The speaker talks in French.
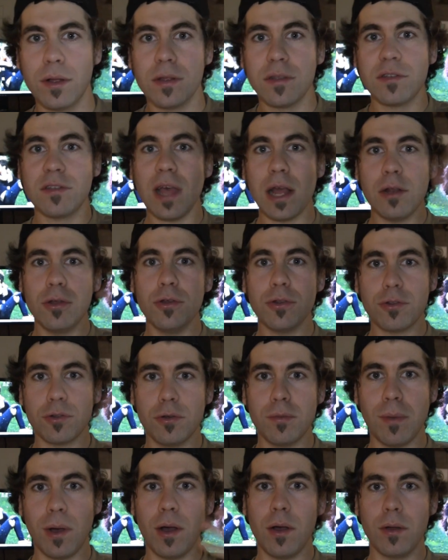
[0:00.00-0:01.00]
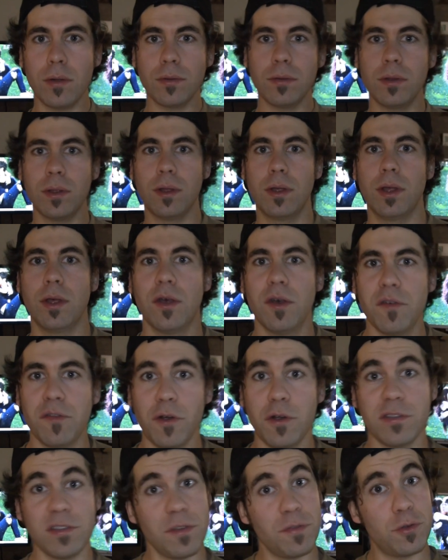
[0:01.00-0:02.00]
Salut tout le monde!
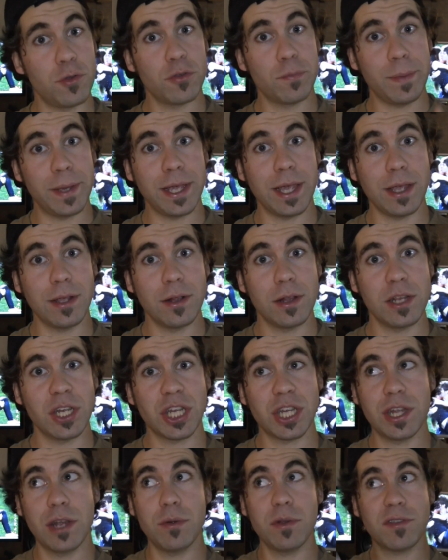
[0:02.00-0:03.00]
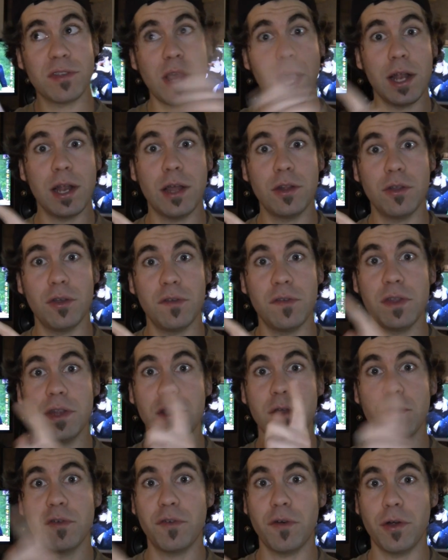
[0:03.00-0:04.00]
First, if you speak English, there is another
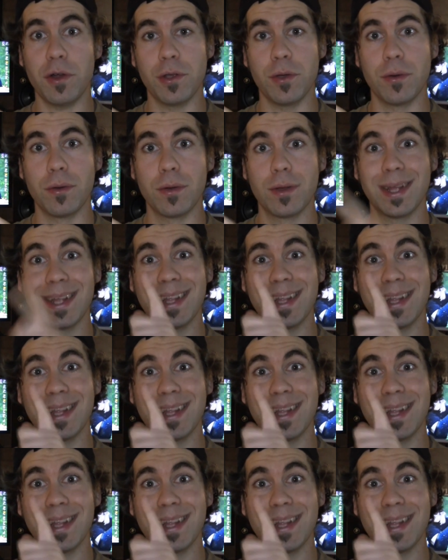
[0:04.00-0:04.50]
video for you.